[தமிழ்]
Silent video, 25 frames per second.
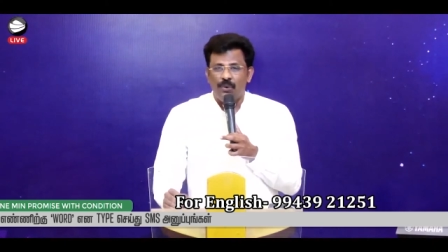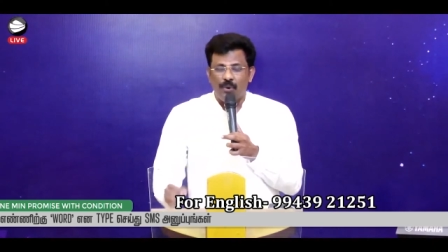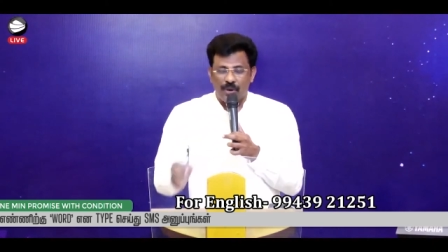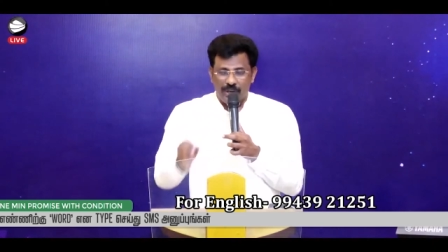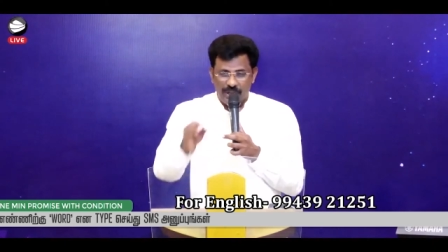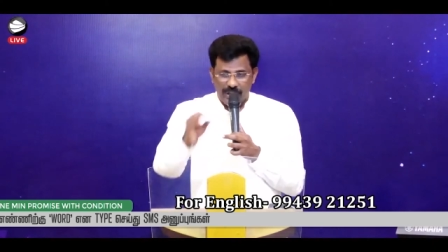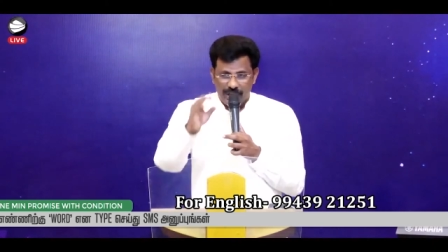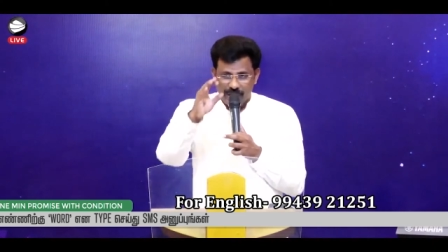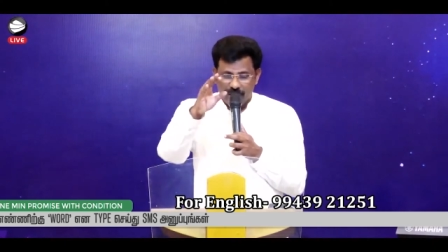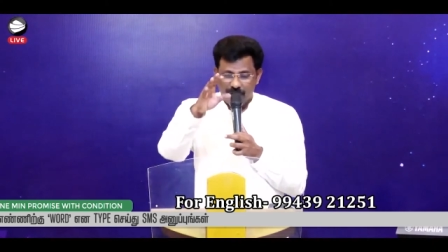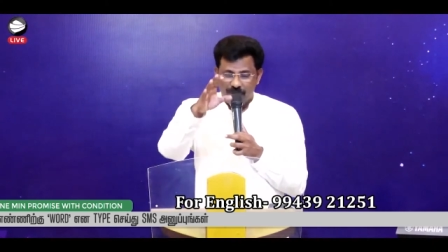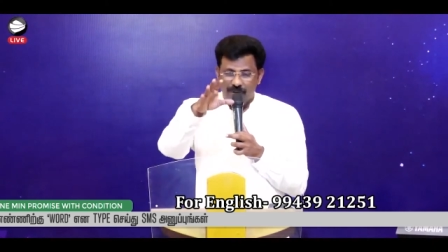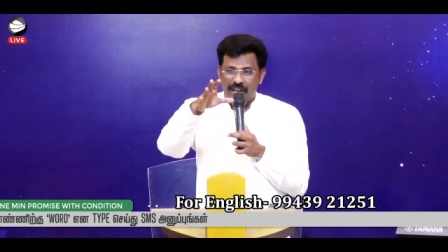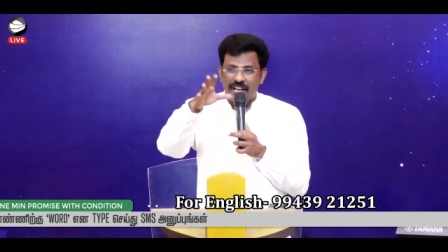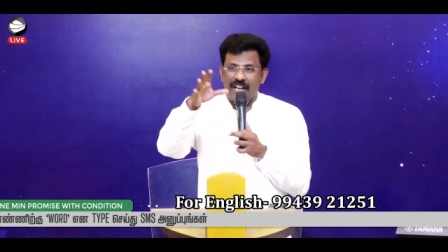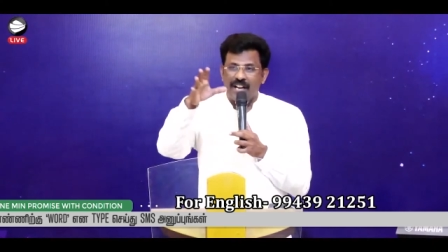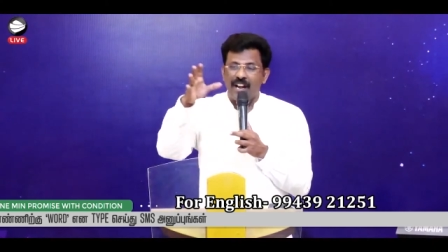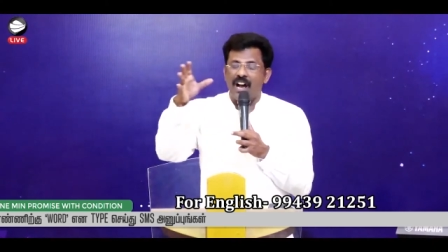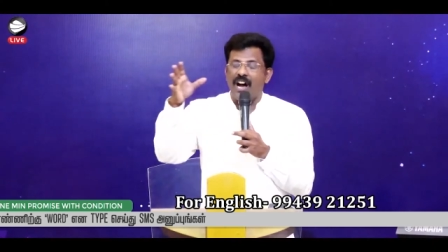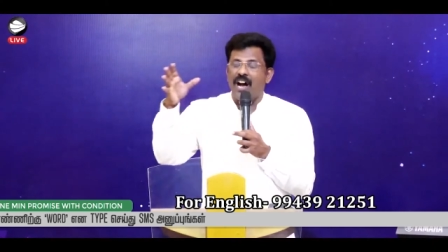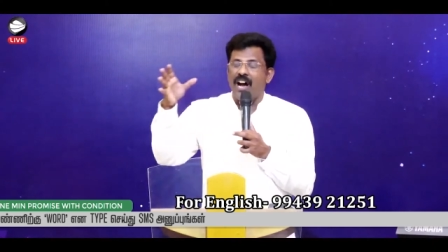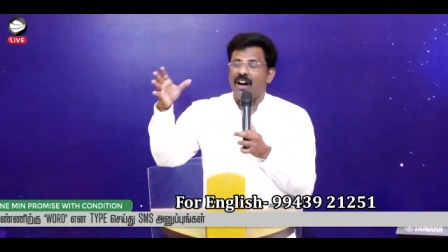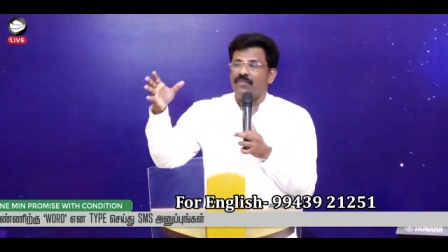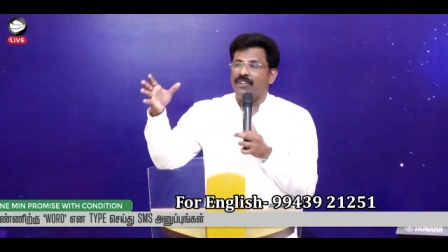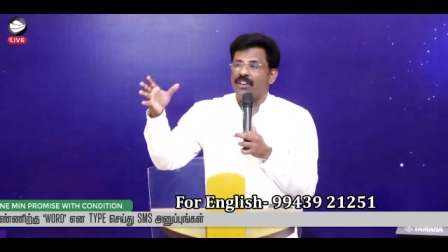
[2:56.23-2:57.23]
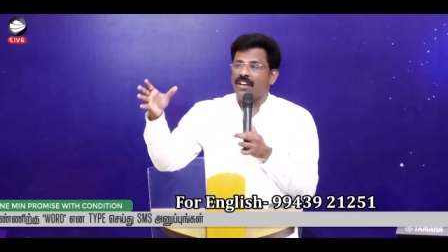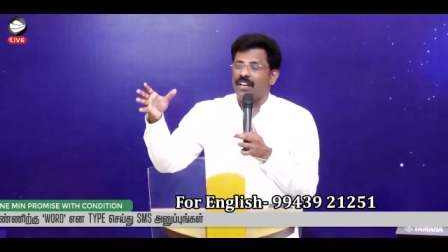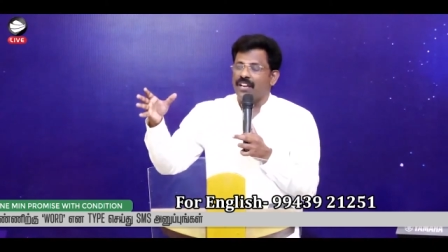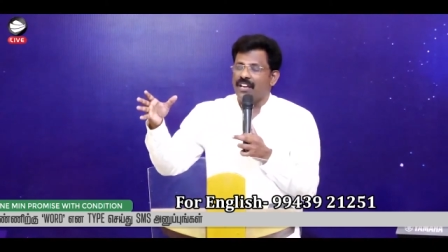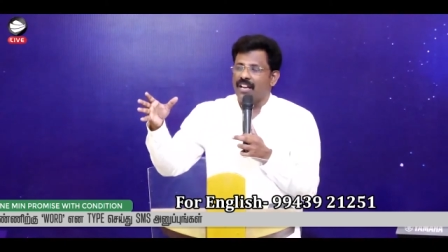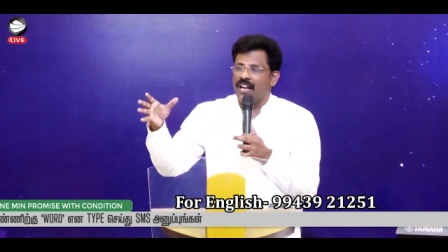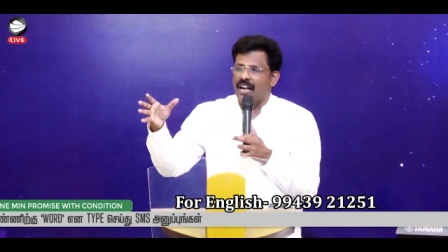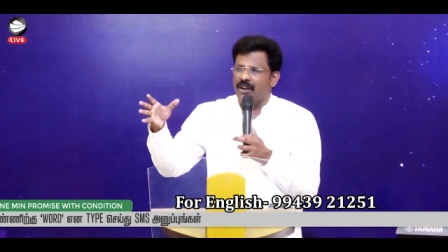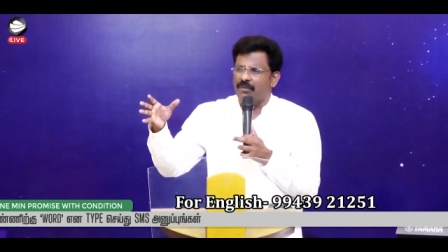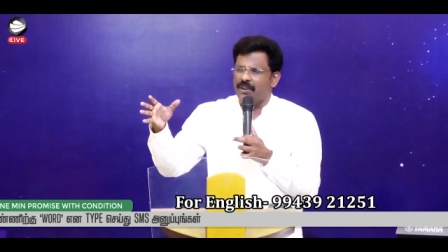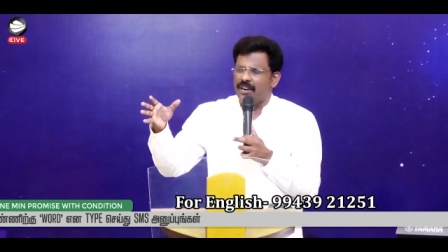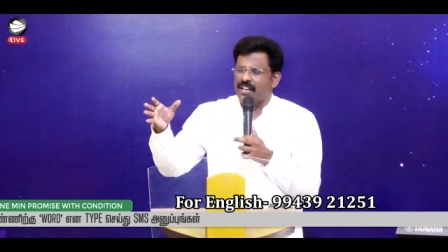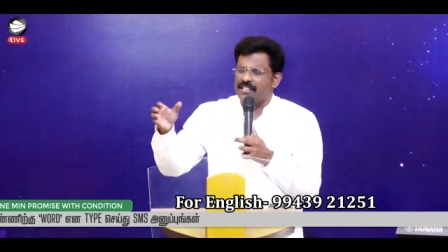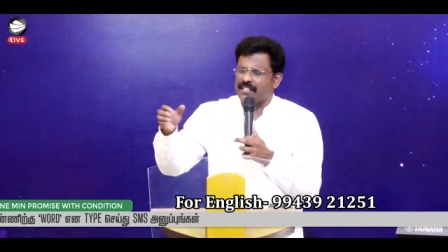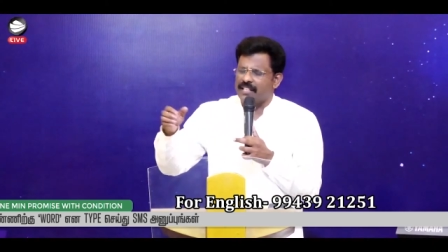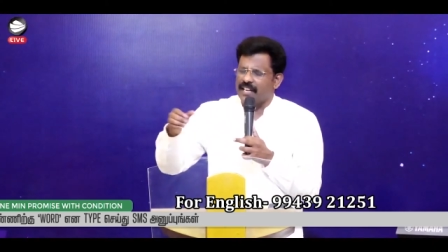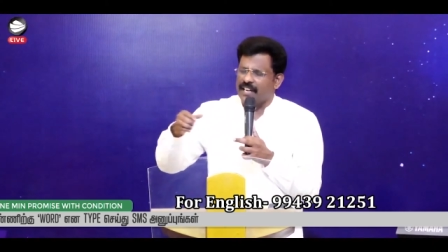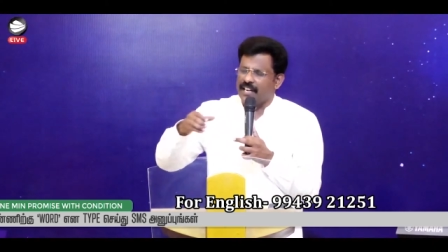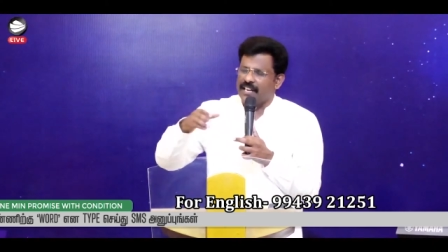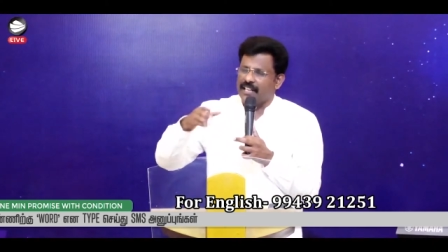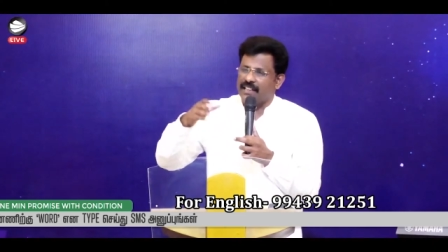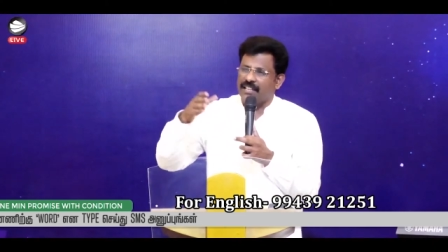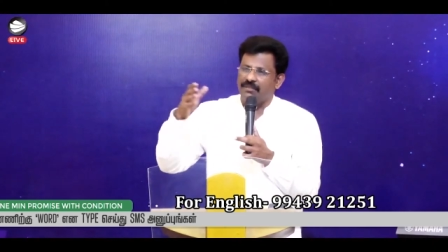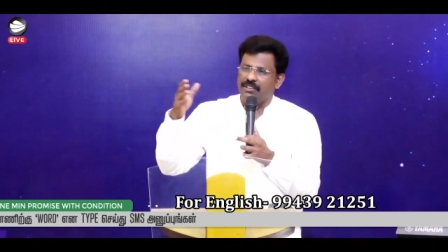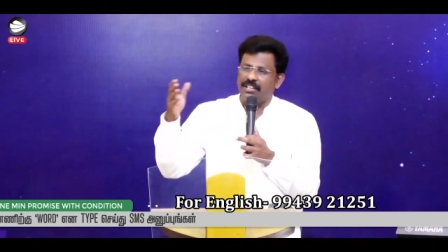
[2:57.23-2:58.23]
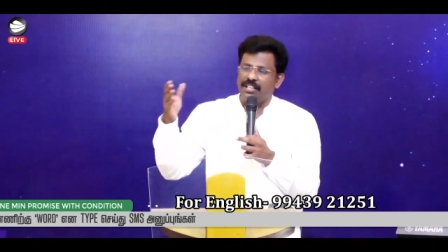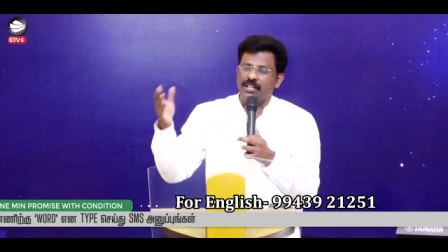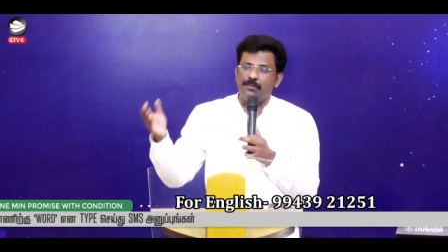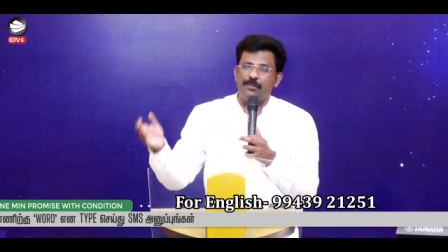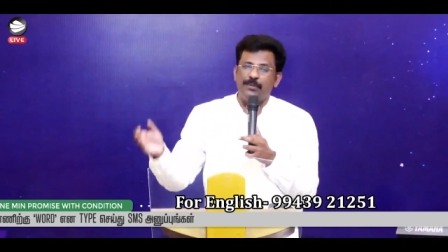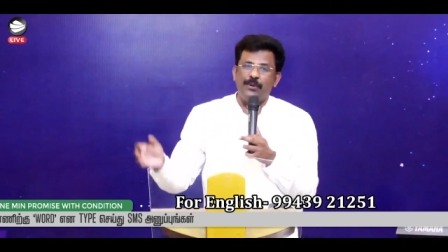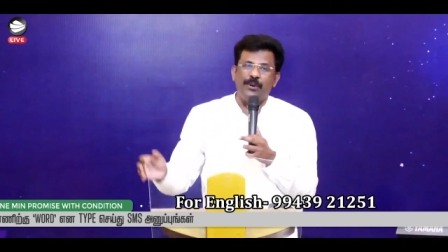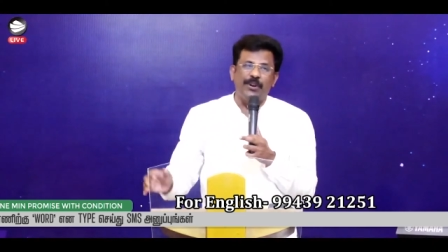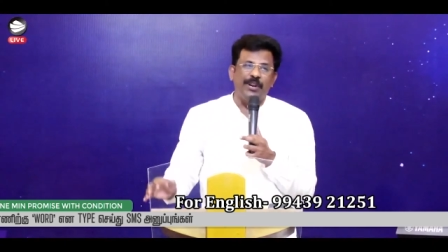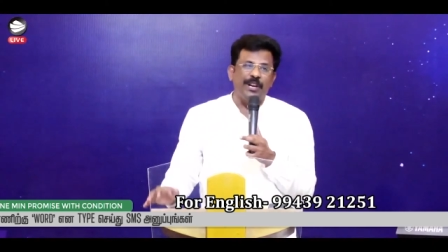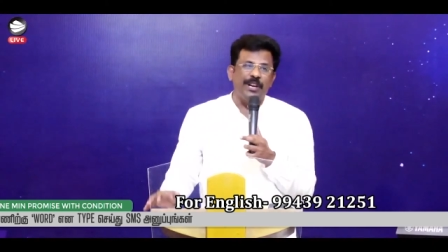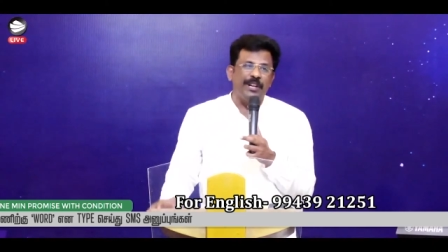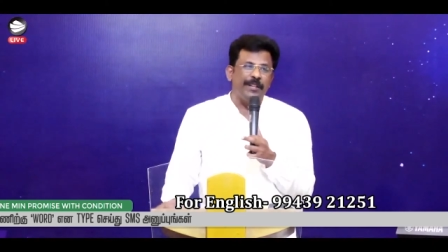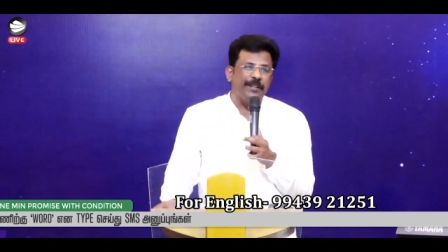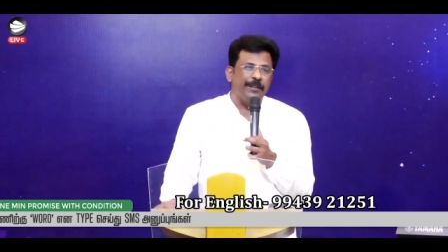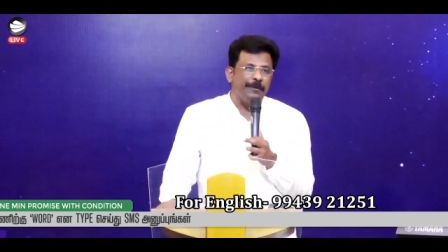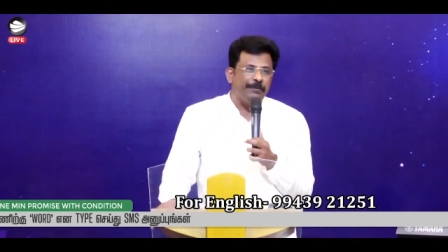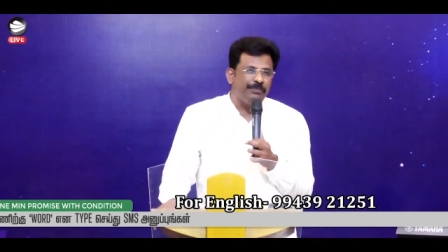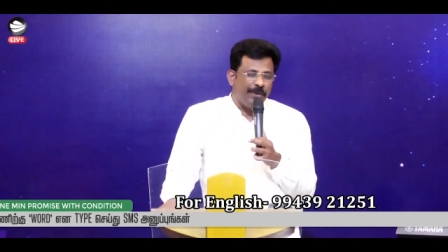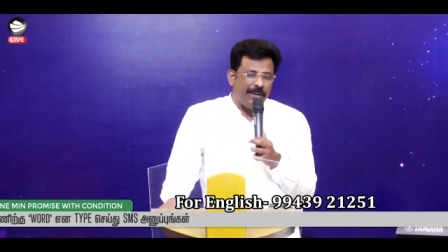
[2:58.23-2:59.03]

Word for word: ஒரு இருளின் ஆவி அவருடைய சரீரத்தை விட்டு போகிறது